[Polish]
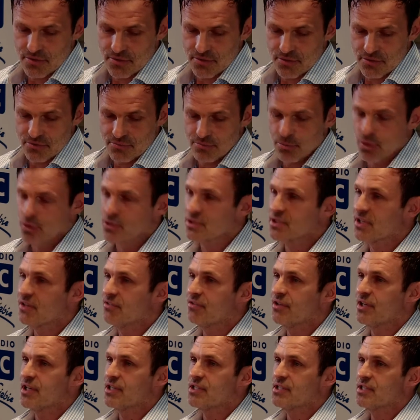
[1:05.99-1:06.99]
w Polskę
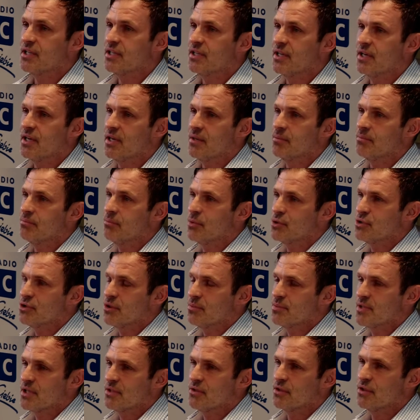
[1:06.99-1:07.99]
wyjeżdża na mocno
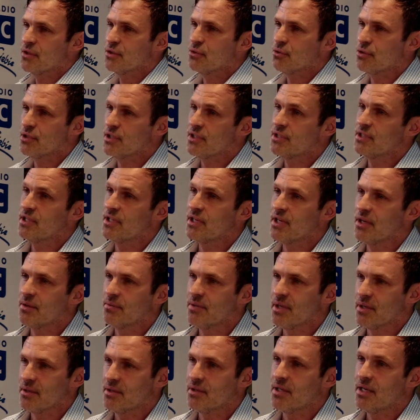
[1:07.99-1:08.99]
obsadzony turniej, gdzie grają
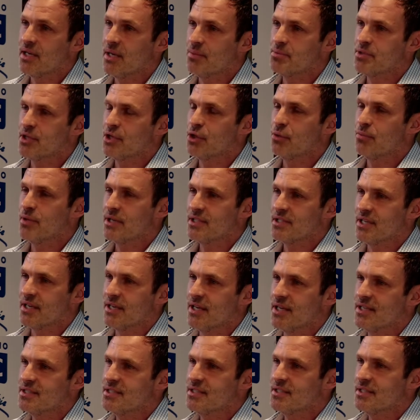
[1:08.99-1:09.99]
na, najlepsze kluby
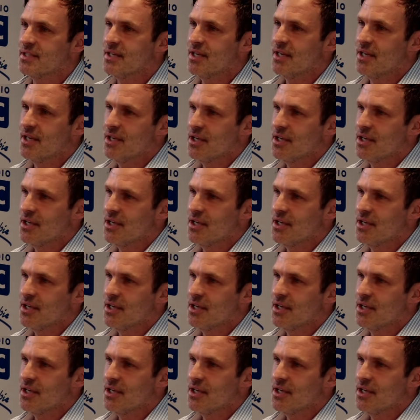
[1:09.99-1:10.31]
ekstraklasy